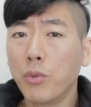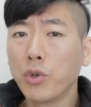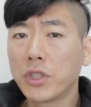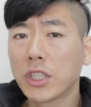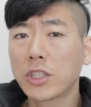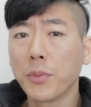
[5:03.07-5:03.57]

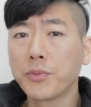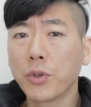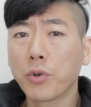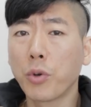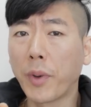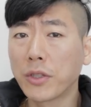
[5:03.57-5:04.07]
물론
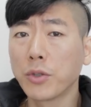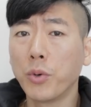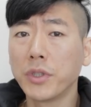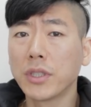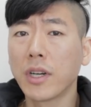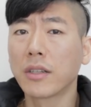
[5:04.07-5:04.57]
직접적으로
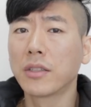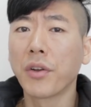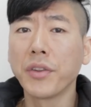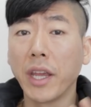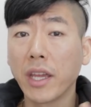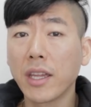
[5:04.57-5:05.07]
백종원 씨가
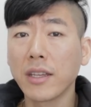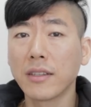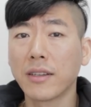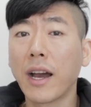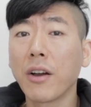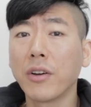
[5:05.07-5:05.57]
그런
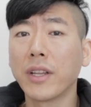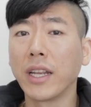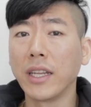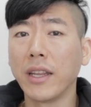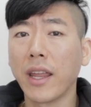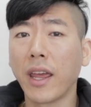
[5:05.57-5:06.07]
얘기들을 한 건
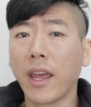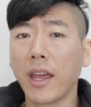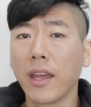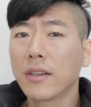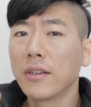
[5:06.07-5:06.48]
아닌데